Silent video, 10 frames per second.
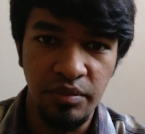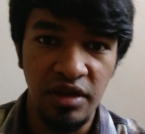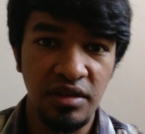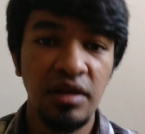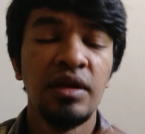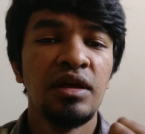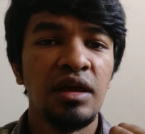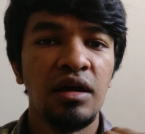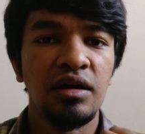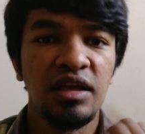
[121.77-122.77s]
ஏற்படுது
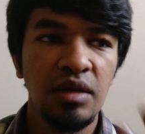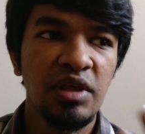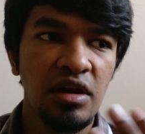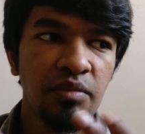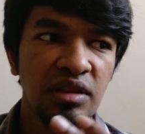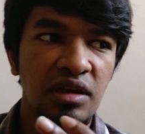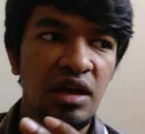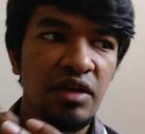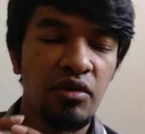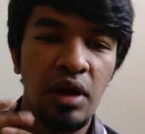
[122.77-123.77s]
என்ன மாதிரின்னு
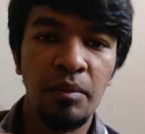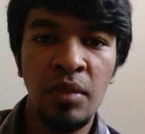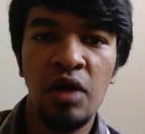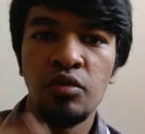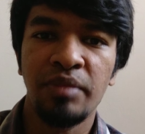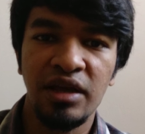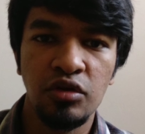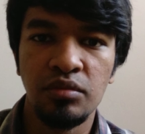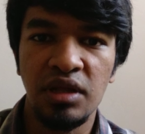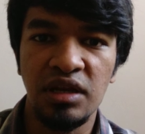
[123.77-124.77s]
பாத்தீங்கன்னா இவர் அம்மாவும்
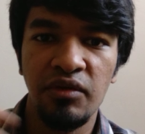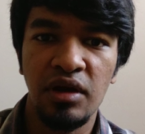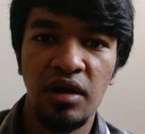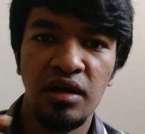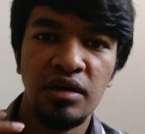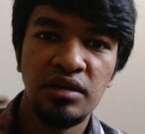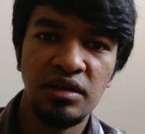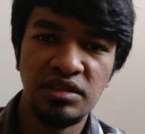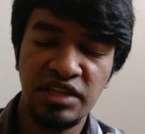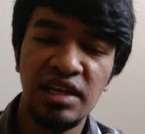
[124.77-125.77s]
பையனும் மாதிரி இவங்க
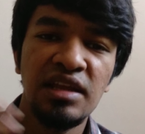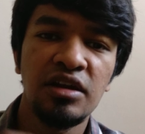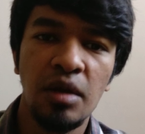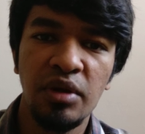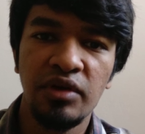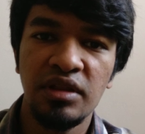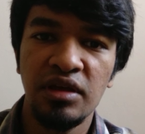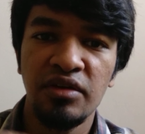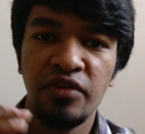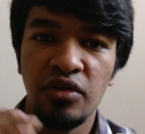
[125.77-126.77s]
ஜெயிலில் இருக்கப்ப வந்து
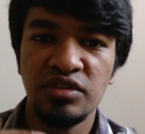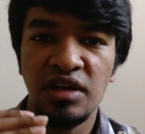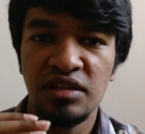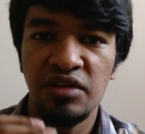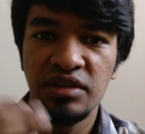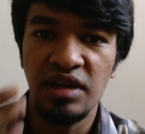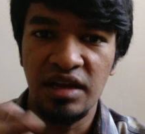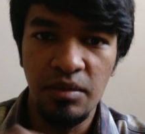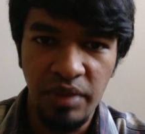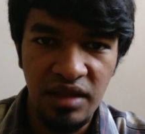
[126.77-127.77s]
ஃபெரோஸ் காந்தி தான் வந்து
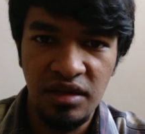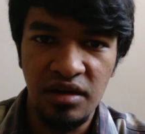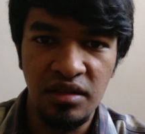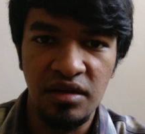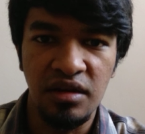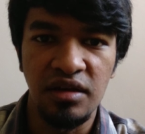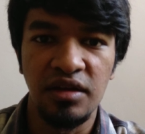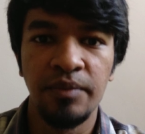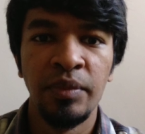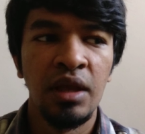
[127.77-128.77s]
நிறைய பார்த்துட்டு இருந்திருக்காரு
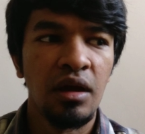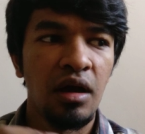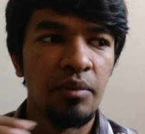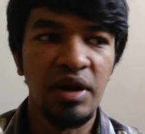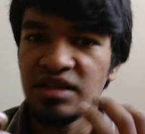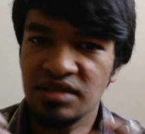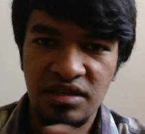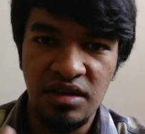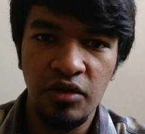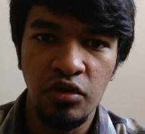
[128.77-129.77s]

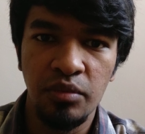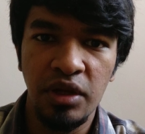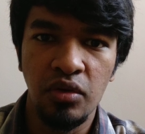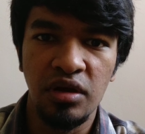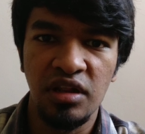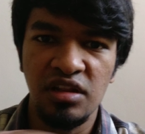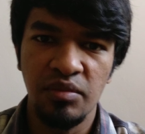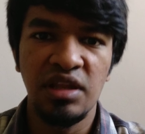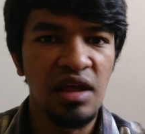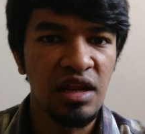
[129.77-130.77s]
மெடிசன்ஸ்லாம் கொண்டு போய் கொடுக்குறது இந்த
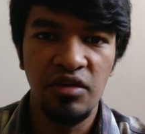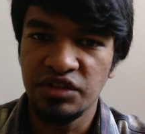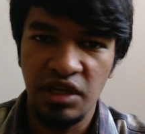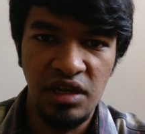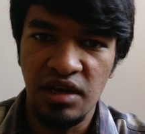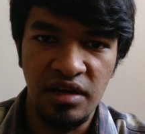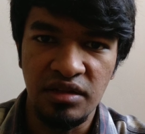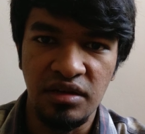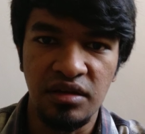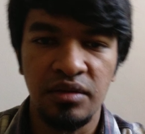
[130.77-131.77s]
மாதிரி நிறைய விஷயங்கள்
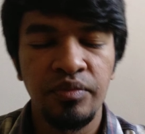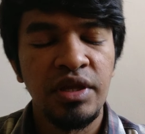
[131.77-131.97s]
நடந்திருக்கு